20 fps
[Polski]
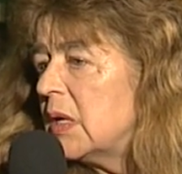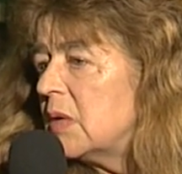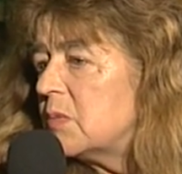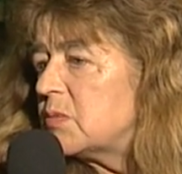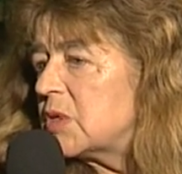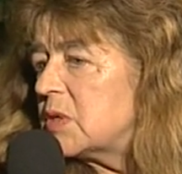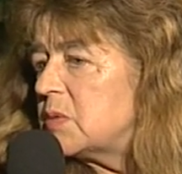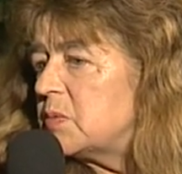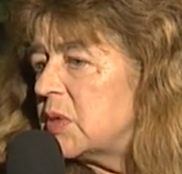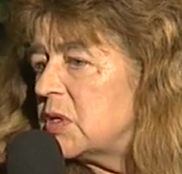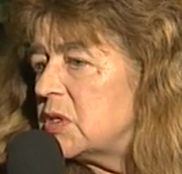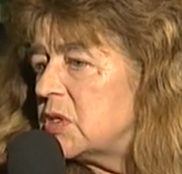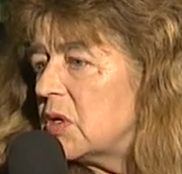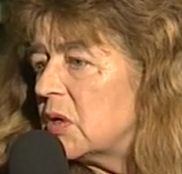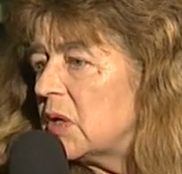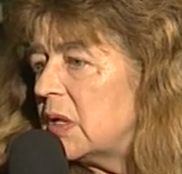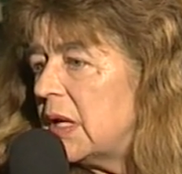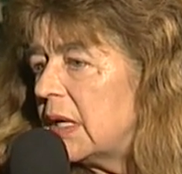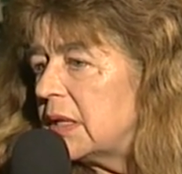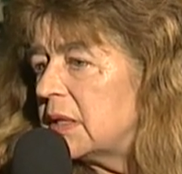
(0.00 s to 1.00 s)
Przez
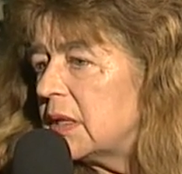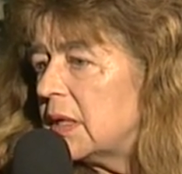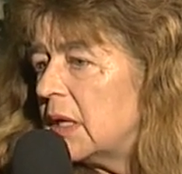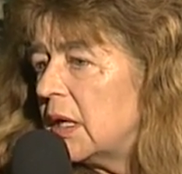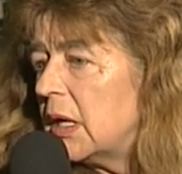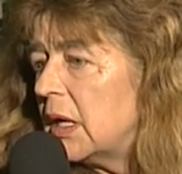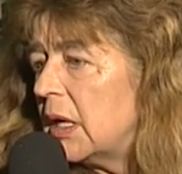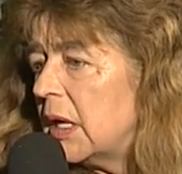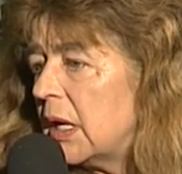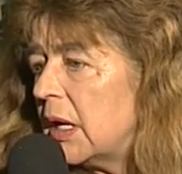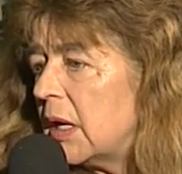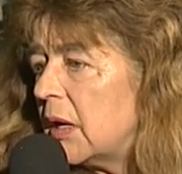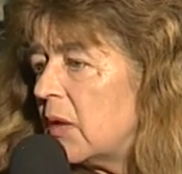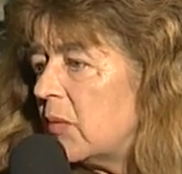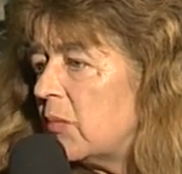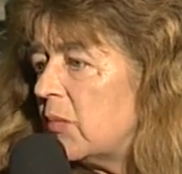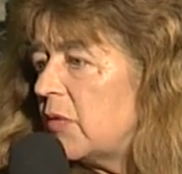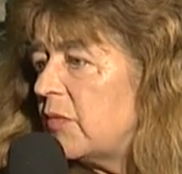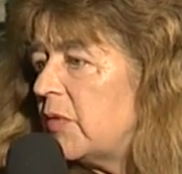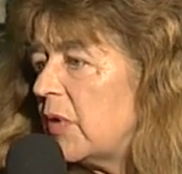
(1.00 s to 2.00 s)
50 lat
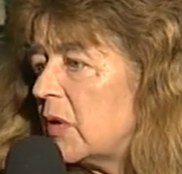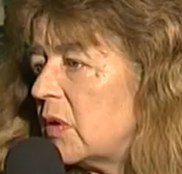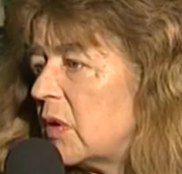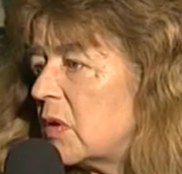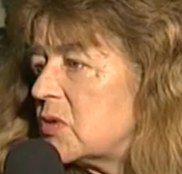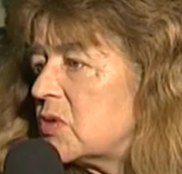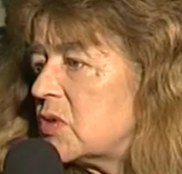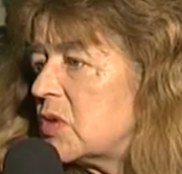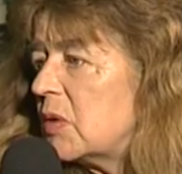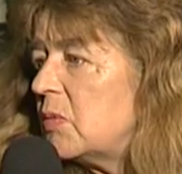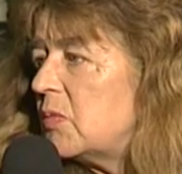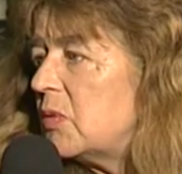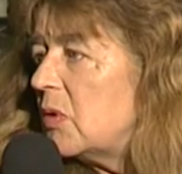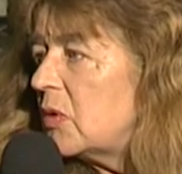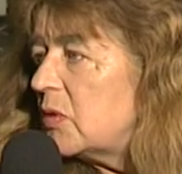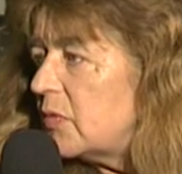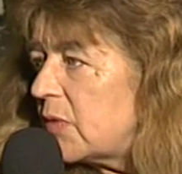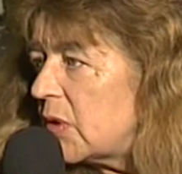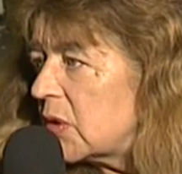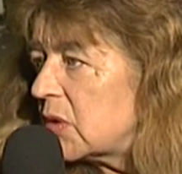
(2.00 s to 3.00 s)
mówiono, że było
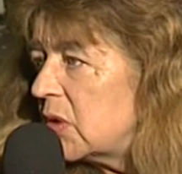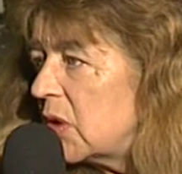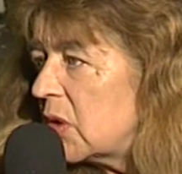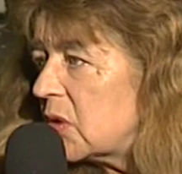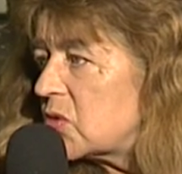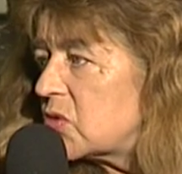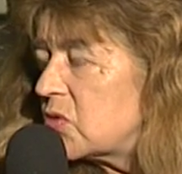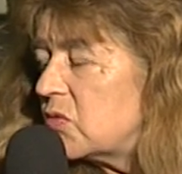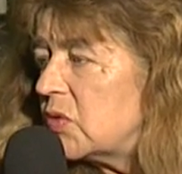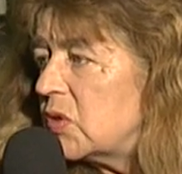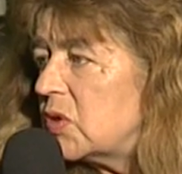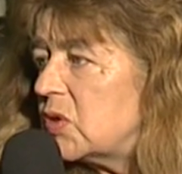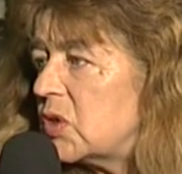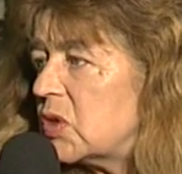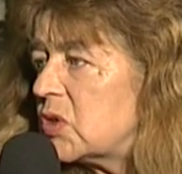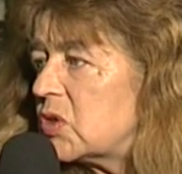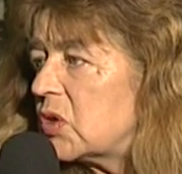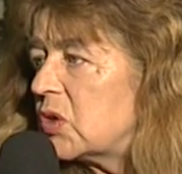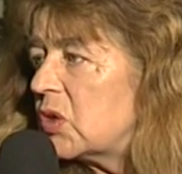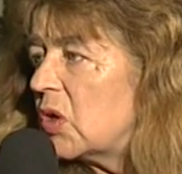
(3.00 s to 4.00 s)
odwrotnie
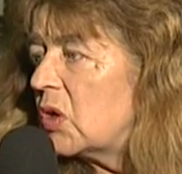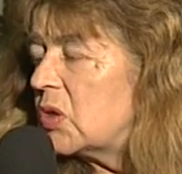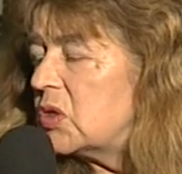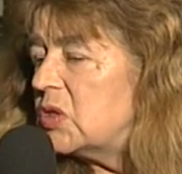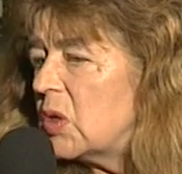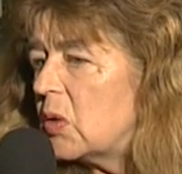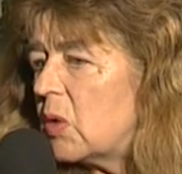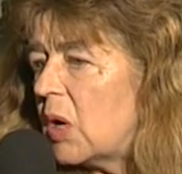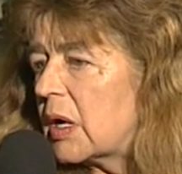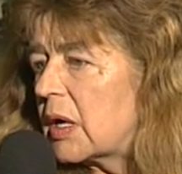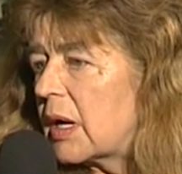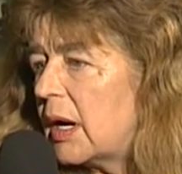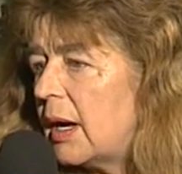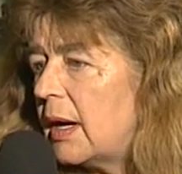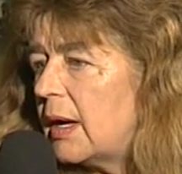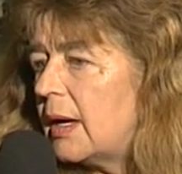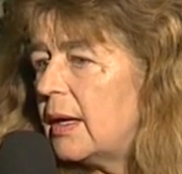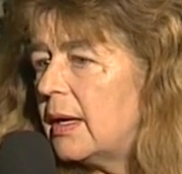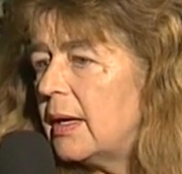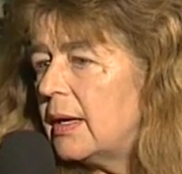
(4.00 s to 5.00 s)
oczywiście, że to oddział AK
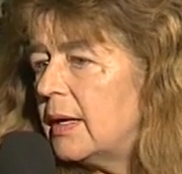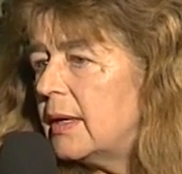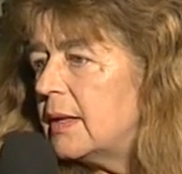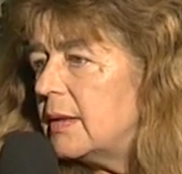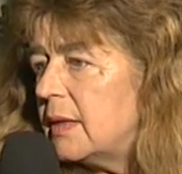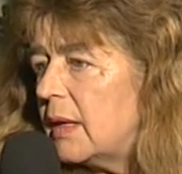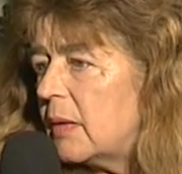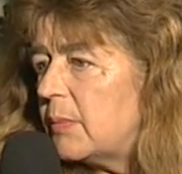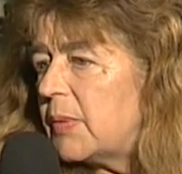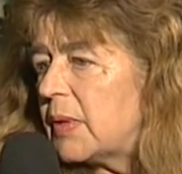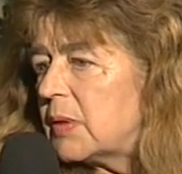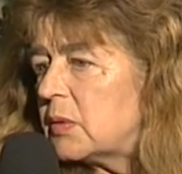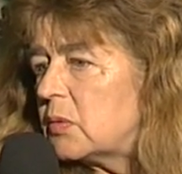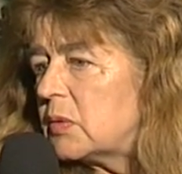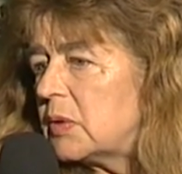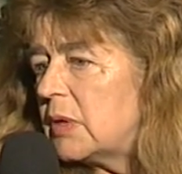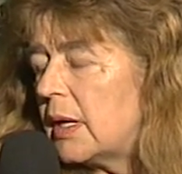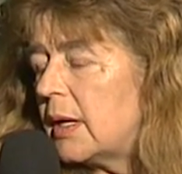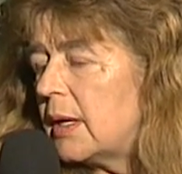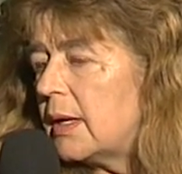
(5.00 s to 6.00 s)
napadł
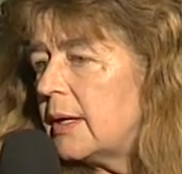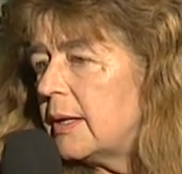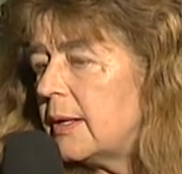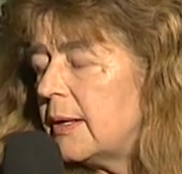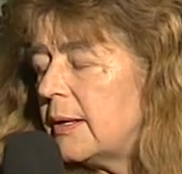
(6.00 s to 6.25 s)
na,